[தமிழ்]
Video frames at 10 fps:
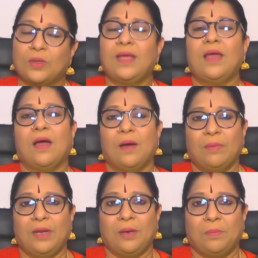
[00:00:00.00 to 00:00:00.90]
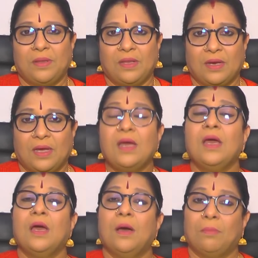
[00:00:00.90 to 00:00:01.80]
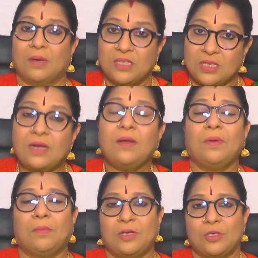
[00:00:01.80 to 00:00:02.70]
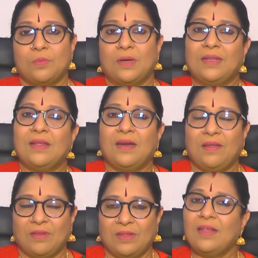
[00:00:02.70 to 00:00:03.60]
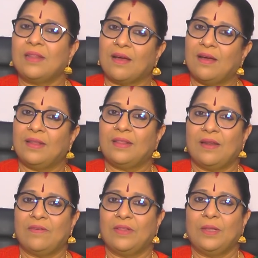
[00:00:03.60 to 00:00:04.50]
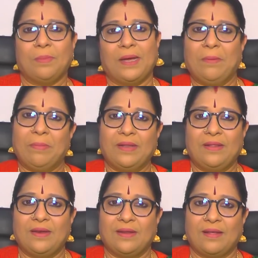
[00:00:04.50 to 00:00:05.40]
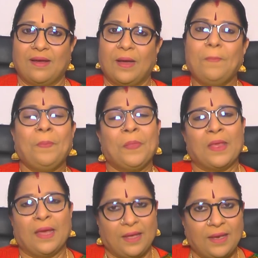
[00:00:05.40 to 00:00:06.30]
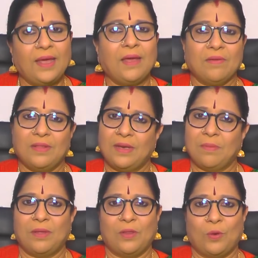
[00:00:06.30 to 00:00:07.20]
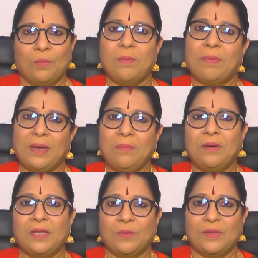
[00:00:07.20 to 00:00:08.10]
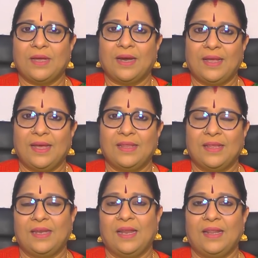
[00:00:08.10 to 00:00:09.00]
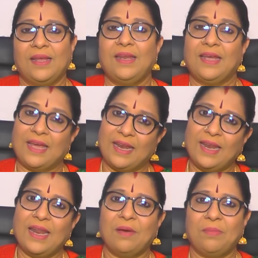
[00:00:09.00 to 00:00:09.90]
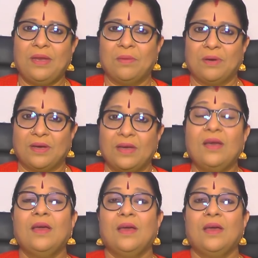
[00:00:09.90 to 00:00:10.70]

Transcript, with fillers: சொத்தையாகாமல் இருப்பதற்கு மஞ்சள் மற்றும் மருதாணி வந்து அந்த காலத்தில் வந்து பயன்படுத்திகிட்டு இருந்தாங்க இன்றைக்கி வந்து நம்ம அதை ரொம்ப பயன்படுத்துவது கிடையாது அதனால தான் இன்றைக்கி எல்லாமே நமக்கு